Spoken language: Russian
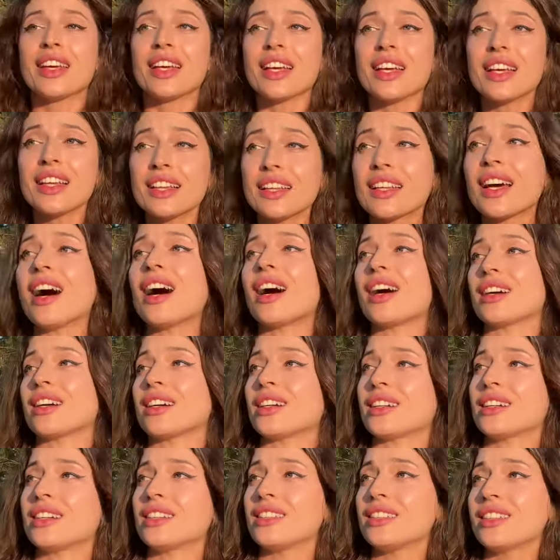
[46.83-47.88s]
Итак,
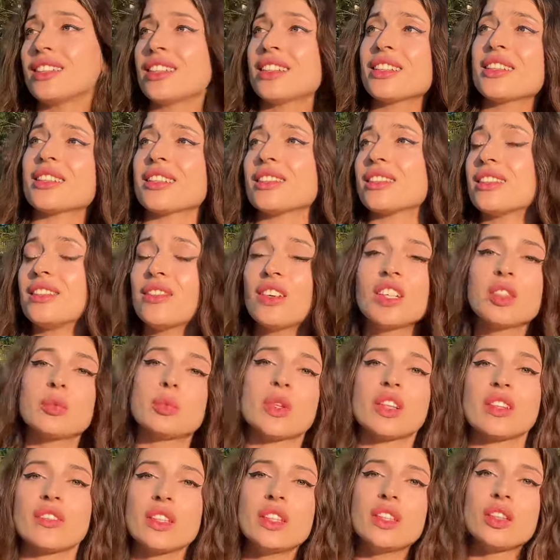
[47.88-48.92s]
где-то два с
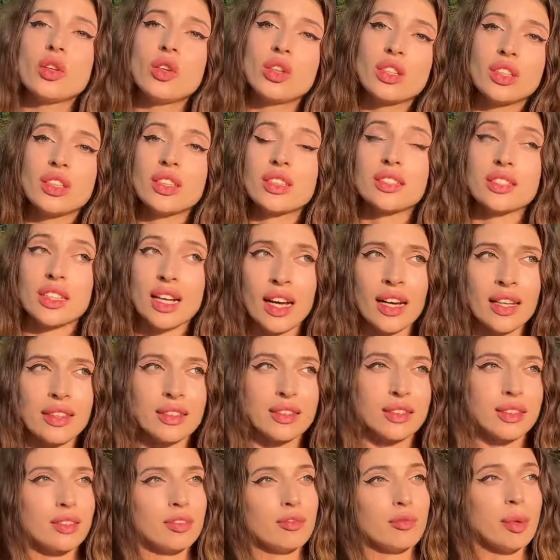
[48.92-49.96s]
половиной года назад
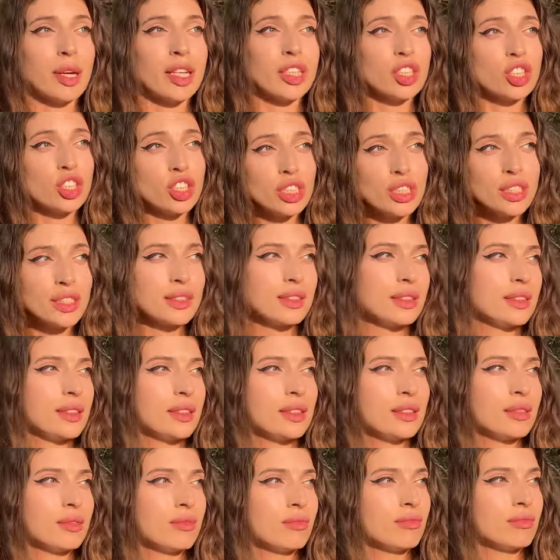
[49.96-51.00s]
в моей
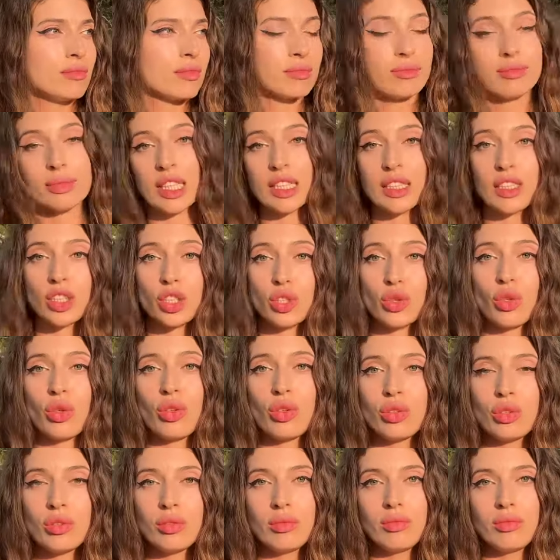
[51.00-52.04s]
жизни
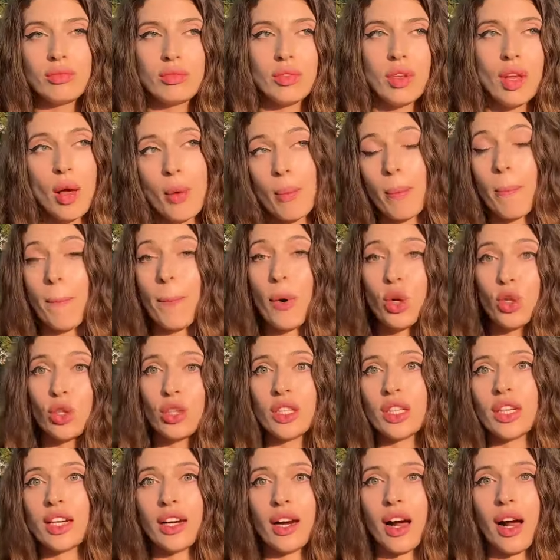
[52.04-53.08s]
произошел
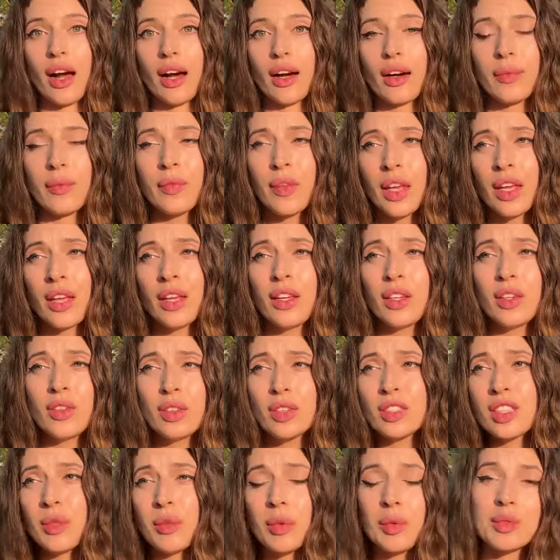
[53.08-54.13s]
полный крах. Ну,
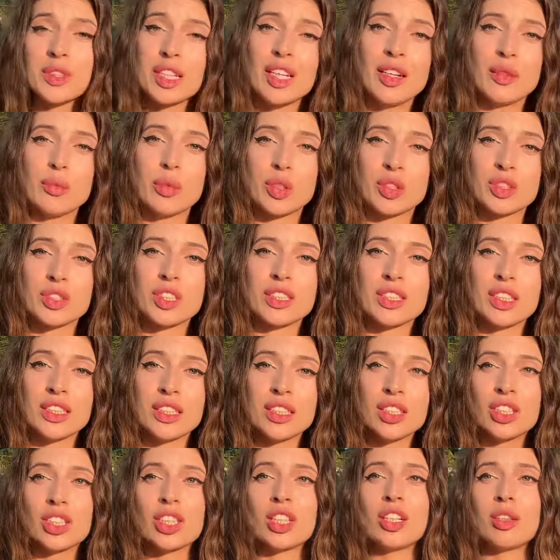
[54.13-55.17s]
на самом деле просто
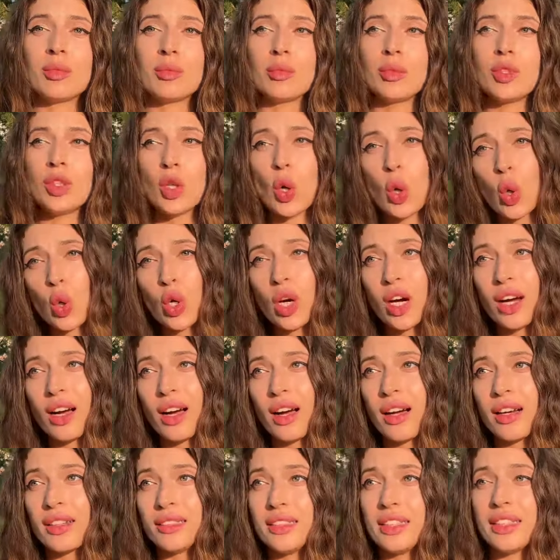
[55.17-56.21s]
слишком
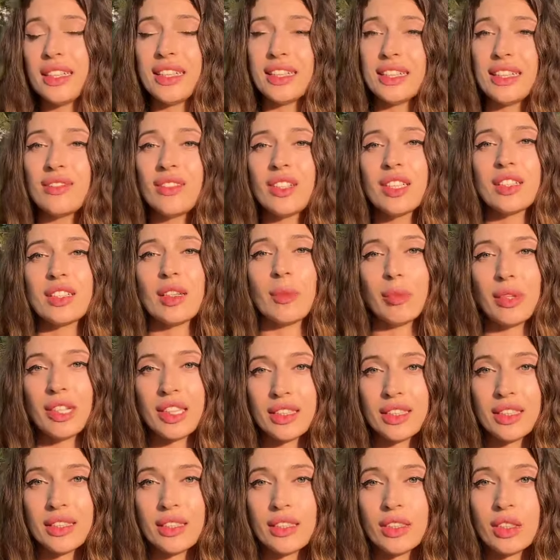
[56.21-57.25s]
много негативных
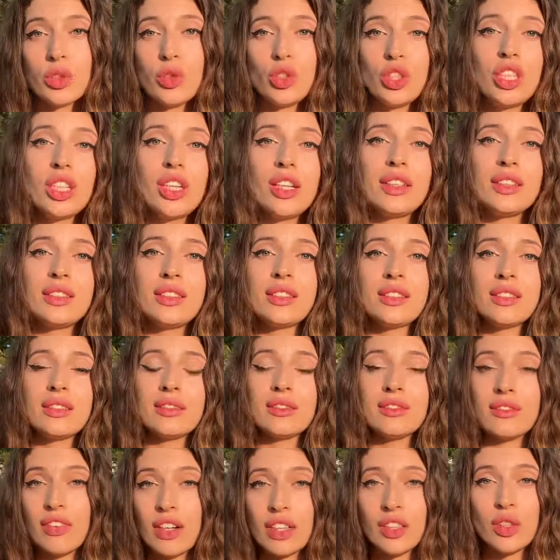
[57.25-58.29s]
событий случились
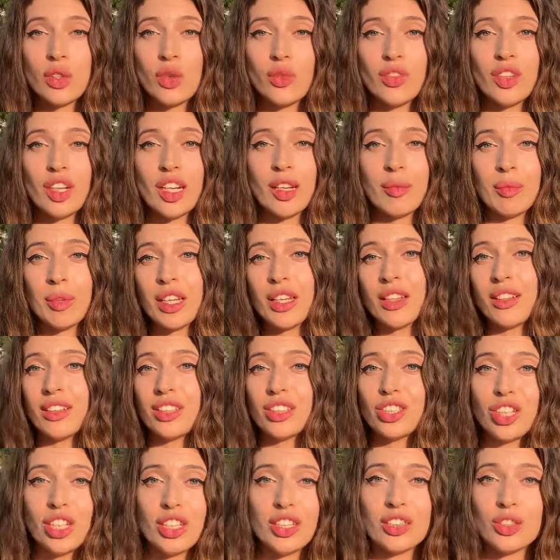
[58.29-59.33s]
в одно время,
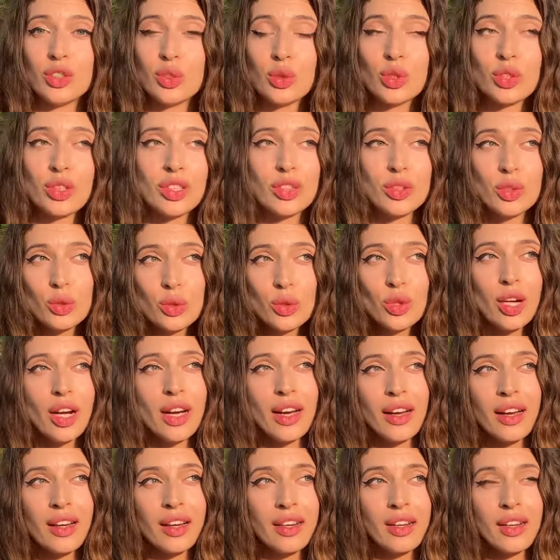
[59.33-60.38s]
наложились друг на
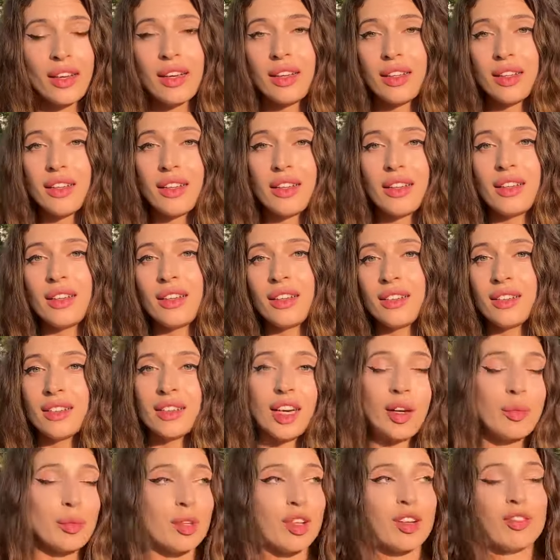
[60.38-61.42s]
друга, и
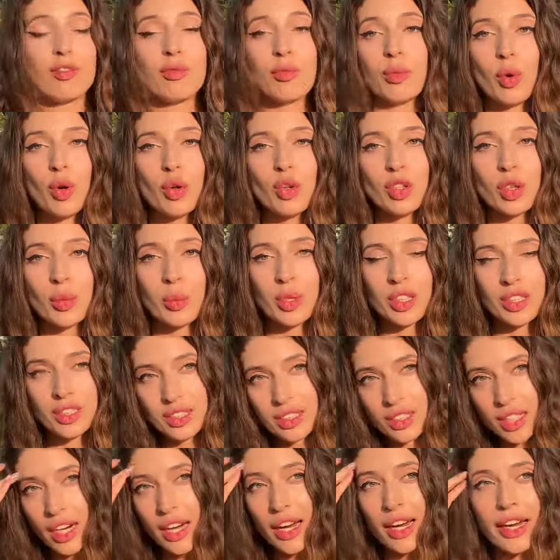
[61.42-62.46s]
я была в полном
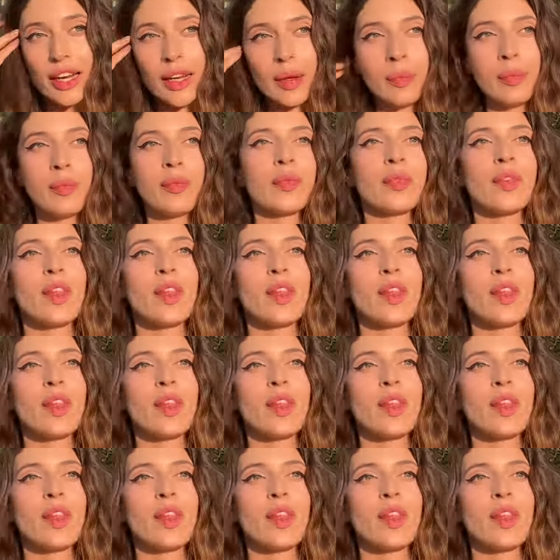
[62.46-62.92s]
раздрае.